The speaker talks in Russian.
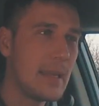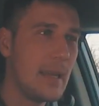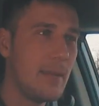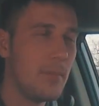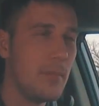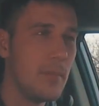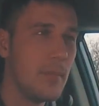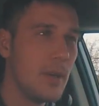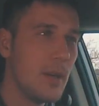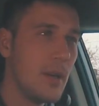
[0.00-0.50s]
Там
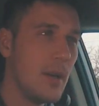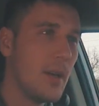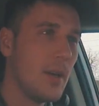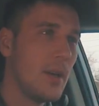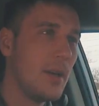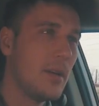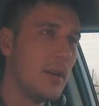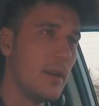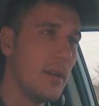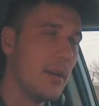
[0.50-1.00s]

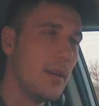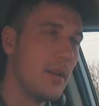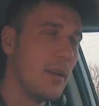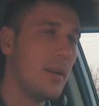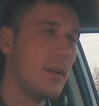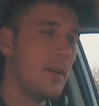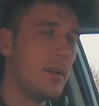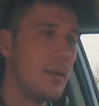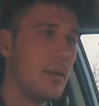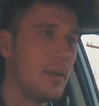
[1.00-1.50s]

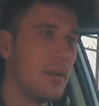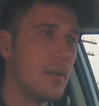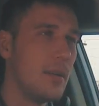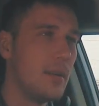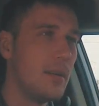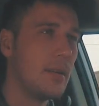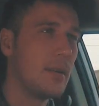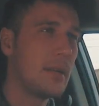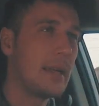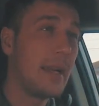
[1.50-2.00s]
э,
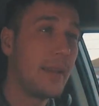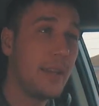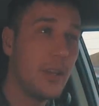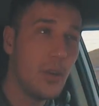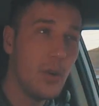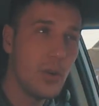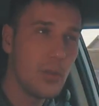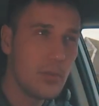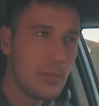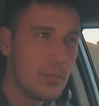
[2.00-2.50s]

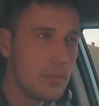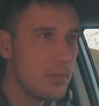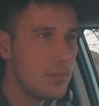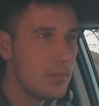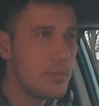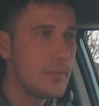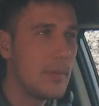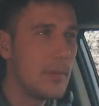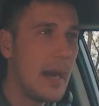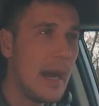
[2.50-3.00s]
каньон
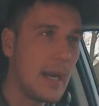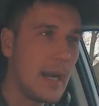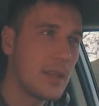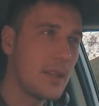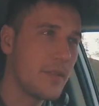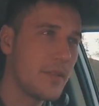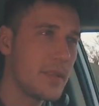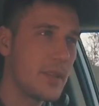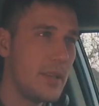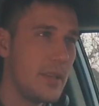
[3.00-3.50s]

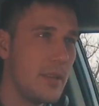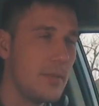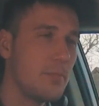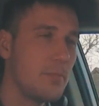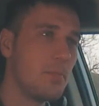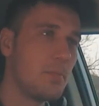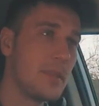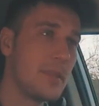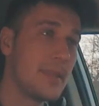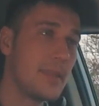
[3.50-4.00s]
Актовский
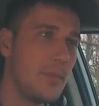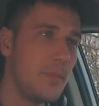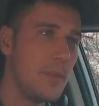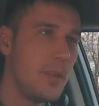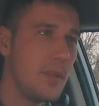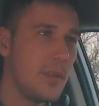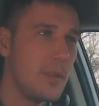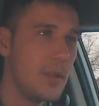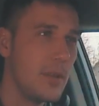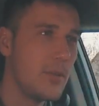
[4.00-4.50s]

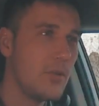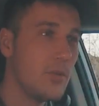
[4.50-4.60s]
знаменитый.